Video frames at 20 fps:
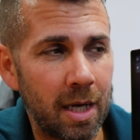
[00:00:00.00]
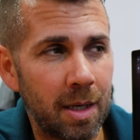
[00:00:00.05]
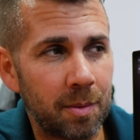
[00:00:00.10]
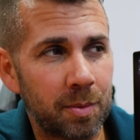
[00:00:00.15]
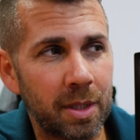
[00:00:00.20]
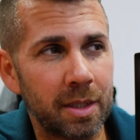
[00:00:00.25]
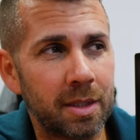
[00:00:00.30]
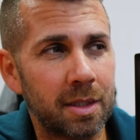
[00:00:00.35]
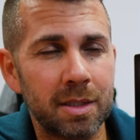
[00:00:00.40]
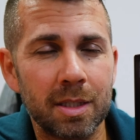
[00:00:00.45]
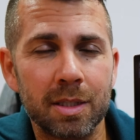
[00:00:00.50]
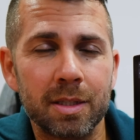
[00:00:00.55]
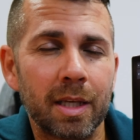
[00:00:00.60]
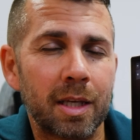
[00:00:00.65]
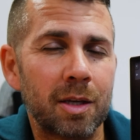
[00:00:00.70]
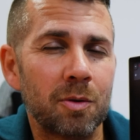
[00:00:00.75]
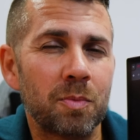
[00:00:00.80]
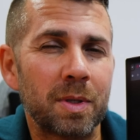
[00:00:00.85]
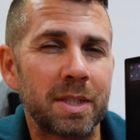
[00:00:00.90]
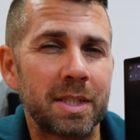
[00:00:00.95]
Portanto, existe
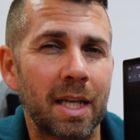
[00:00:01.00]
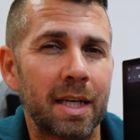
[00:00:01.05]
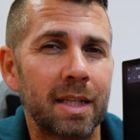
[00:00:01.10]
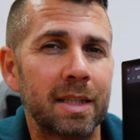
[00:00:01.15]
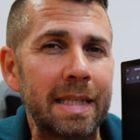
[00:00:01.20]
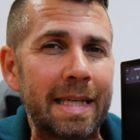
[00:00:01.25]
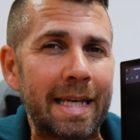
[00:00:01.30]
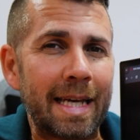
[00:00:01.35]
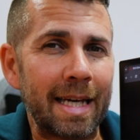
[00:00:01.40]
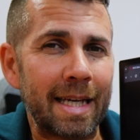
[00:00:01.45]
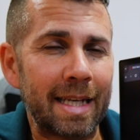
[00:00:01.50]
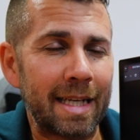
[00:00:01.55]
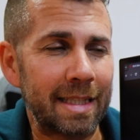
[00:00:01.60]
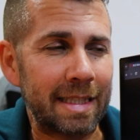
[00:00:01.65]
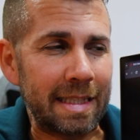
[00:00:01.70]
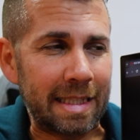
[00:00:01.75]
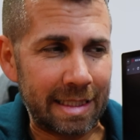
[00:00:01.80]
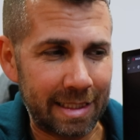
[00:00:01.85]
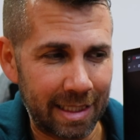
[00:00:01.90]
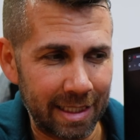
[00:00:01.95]
aqui uma série de
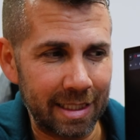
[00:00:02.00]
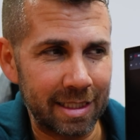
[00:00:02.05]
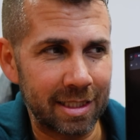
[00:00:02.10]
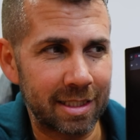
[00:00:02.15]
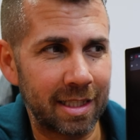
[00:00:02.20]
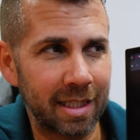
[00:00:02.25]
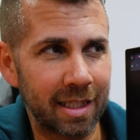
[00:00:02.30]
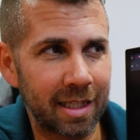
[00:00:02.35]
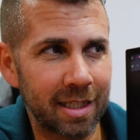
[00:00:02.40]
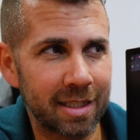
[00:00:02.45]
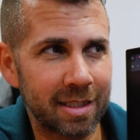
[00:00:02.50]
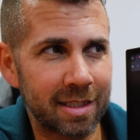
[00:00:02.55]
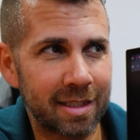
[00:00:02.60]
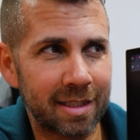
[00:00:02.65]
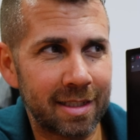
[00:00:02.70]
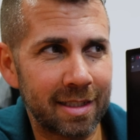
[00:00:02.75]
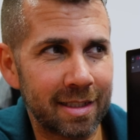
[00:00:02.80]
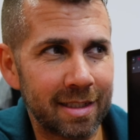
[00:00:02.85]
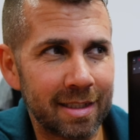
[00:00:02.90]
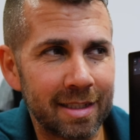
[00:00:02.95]
características
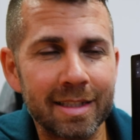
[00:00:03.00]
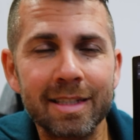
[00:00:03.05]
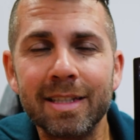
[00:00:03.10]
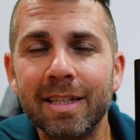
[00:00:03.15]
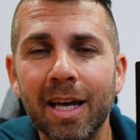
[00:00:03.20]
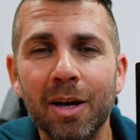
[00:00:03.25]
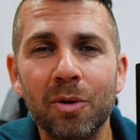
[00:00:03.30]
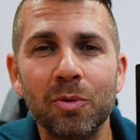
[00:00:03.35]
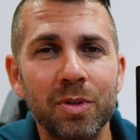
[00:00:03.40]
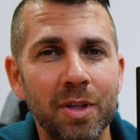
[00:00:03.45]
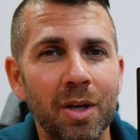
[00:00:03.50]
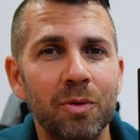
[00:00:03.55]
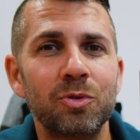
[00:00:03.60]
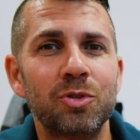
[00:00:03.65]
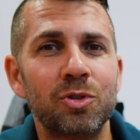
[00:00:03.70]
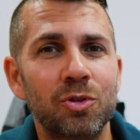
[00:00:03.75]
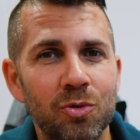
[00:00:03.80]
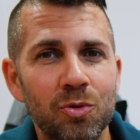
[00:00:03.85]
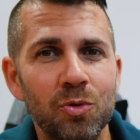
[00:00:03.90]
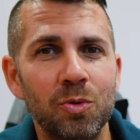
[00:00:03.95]
que não dão
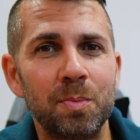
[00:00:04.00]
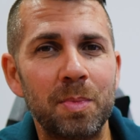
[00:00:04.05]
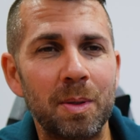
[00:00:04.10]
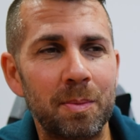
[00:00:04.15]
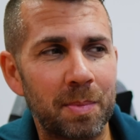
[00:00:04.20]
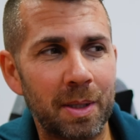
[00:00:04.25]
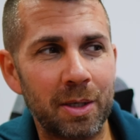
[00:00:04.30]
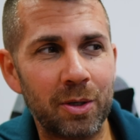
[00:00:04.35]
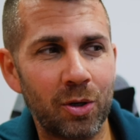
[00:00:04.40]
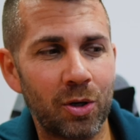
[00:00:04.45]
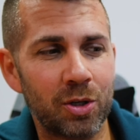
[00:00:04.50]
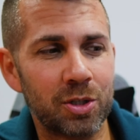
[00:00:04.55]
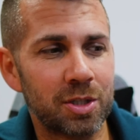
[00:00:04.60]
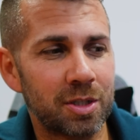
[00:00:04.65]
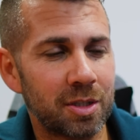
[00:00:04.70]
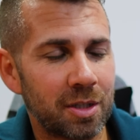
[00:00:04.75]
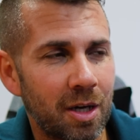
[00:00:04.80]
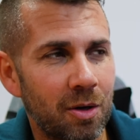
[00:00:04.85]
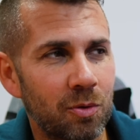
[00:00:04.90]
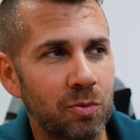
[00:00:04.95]
desculpa para nós
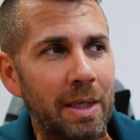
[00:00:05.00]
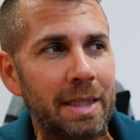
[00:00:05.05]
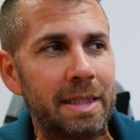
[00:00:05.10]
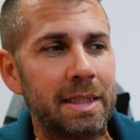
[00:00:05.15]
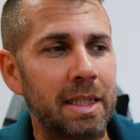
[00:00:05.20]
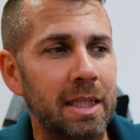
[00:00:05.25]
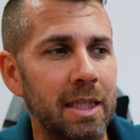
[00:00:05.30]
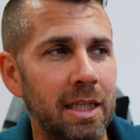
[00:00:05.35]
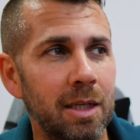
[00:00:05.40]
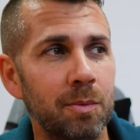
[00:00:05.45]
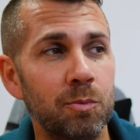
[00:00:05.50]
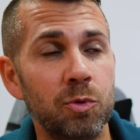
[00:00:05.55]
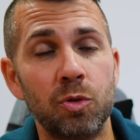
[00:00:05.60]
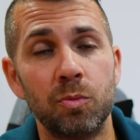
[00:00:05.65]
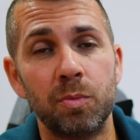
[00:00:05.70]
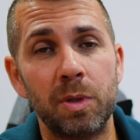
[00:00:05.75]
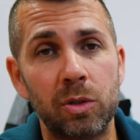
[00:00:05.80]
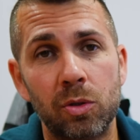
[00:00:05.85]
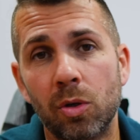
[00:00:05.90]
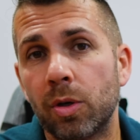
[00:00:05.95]
não adquirirmos o um
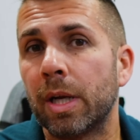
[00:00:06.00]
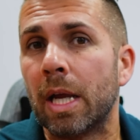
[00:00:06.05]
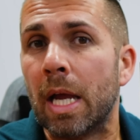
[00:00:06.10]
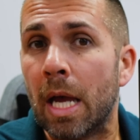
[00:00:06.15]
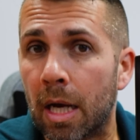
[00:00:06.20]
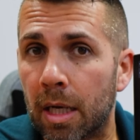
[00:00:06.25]
monitor,